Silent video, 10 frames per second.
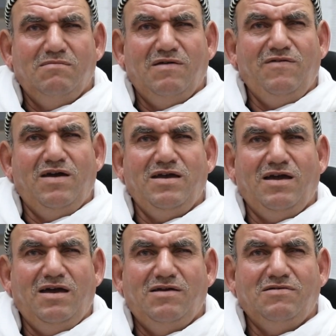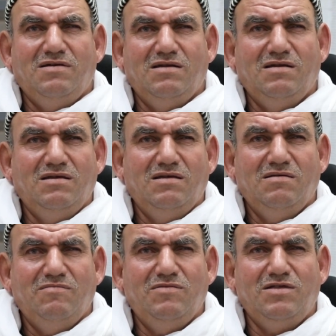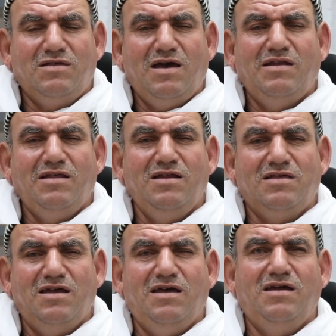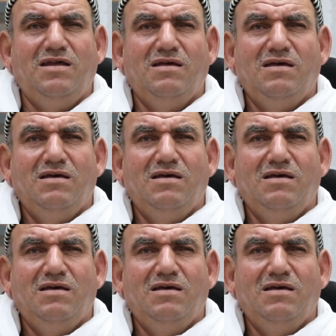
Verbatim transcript: ما في اي حاجه من انا دي لساني هنا